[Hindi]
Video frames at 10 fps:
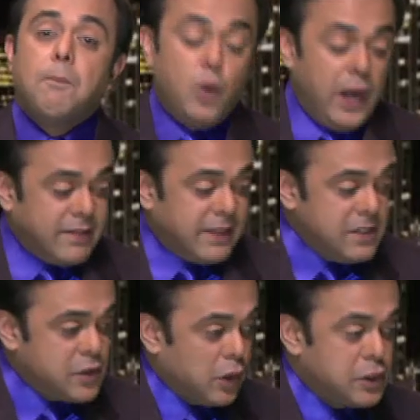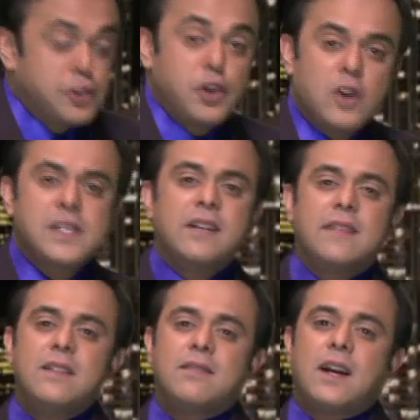पूरे तीन
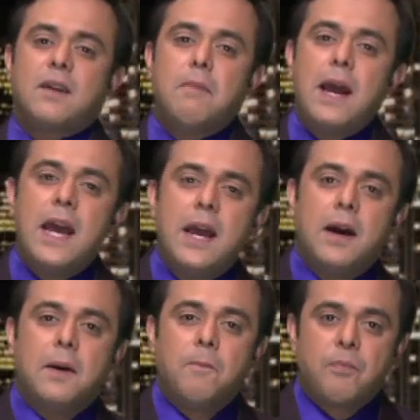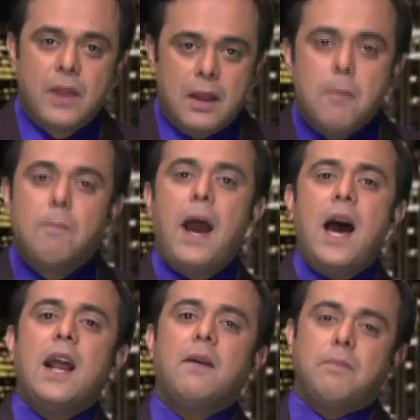दिन तक मैं uh,
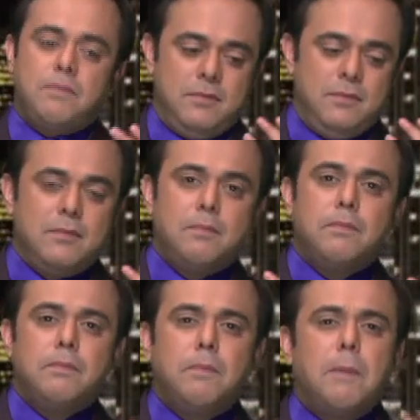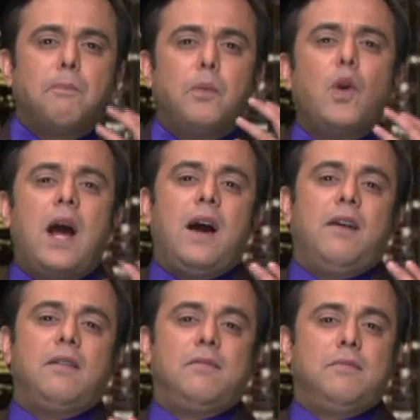प्यार पे पूरा
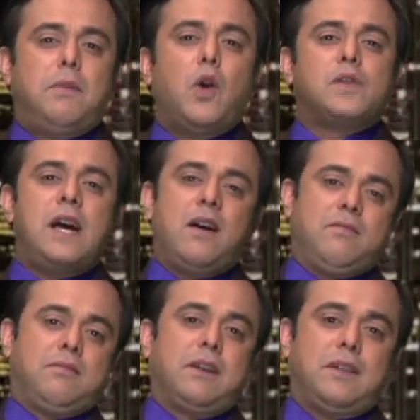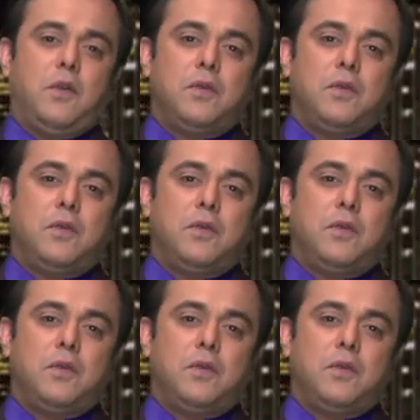भरोसा करता